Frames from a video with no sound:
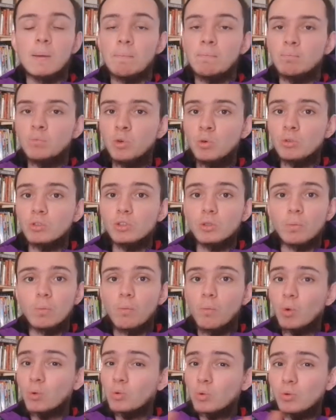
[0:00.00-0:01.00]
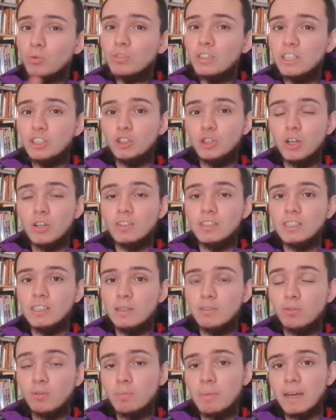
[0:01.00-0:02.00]
Donc on trouve des jeunes
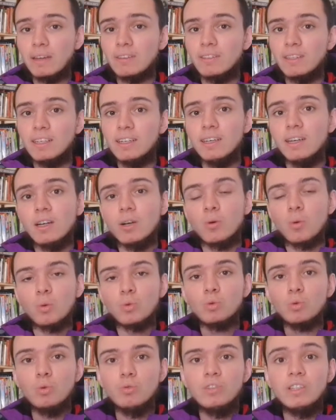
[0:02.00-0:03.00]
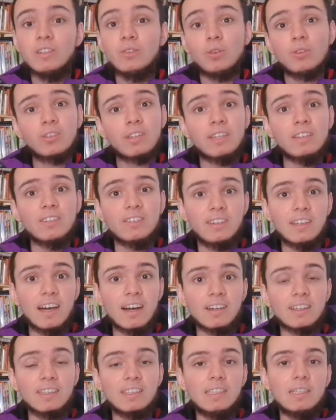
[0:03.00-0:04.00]
qui vont percer, on trouve des anciennes
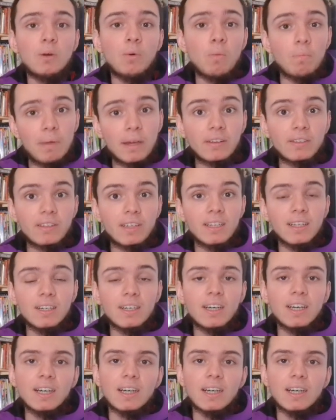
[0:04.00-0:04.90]
stars qui ont percé.